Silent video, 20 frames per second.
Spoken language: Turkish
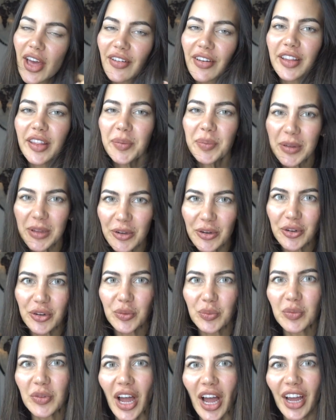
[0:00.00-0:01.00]
Evet
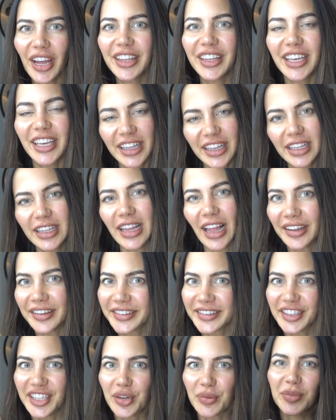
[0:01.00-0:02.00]
biliyorum daha yeni
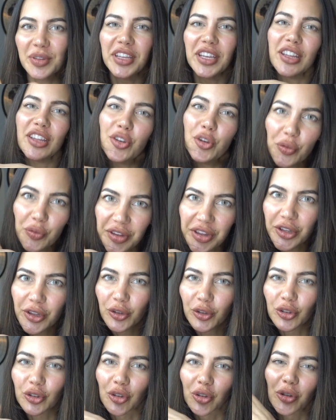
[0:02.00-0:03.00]
lenslerimi deniyor
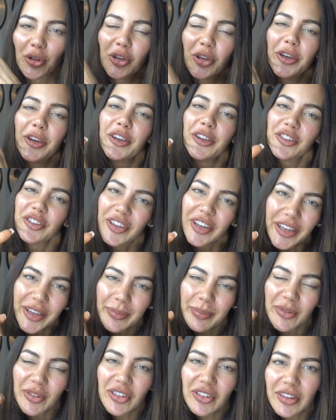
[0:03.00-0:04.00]
videosu
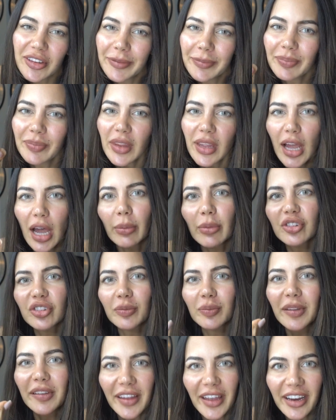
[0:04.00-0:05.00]
çekmiştim. Ama
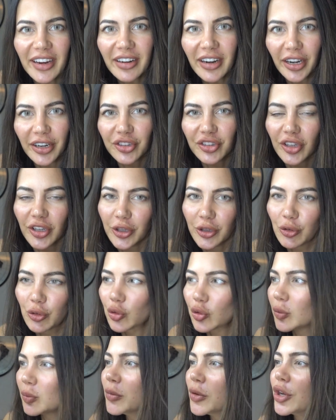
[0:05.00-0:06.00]
şimdi tekrar
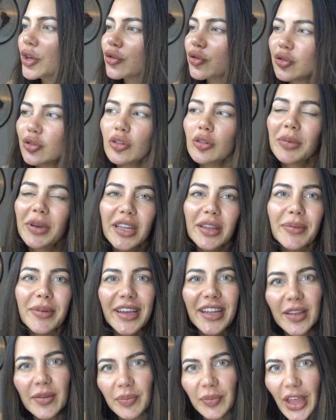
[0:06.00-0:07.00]
çekiyorum. Çünkü benim
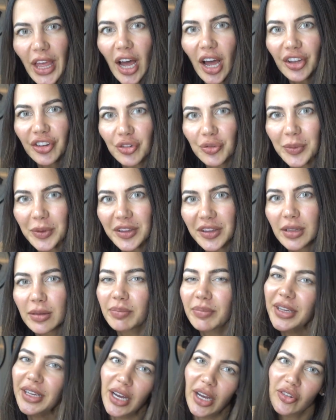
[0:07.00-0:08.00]
elimde
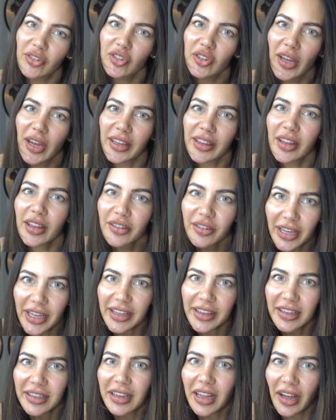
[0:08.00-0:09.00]
açmadığım birkaç tane
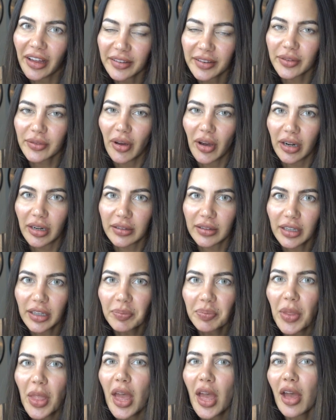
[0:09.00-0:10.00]
renkli lens
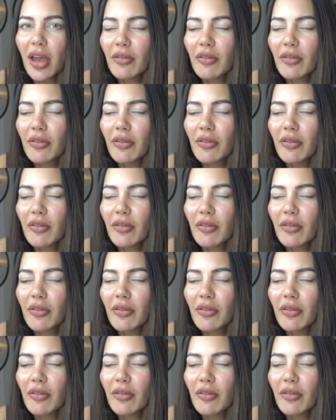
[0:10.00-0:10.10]
vardı.